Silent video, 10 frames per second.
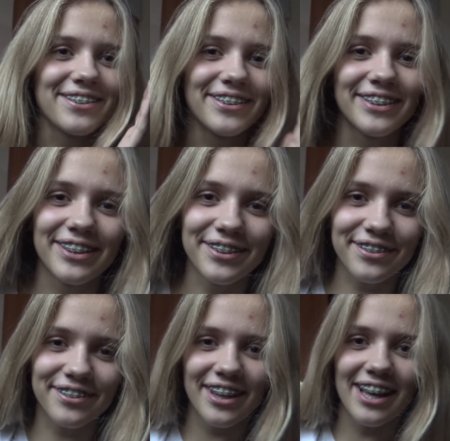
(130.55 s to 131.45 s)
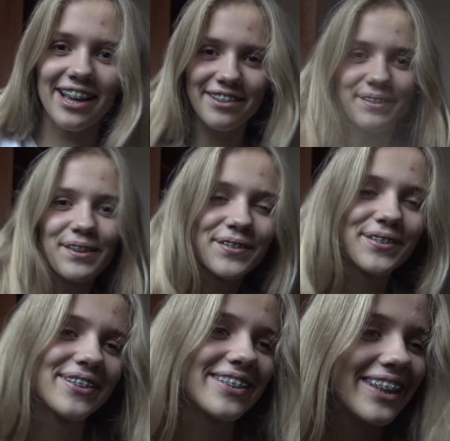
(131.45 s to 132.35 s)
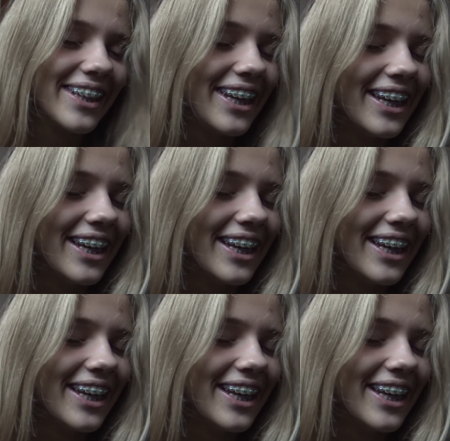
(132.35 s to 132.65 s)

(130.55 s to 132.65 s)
sekundy już leżałam na podłodze.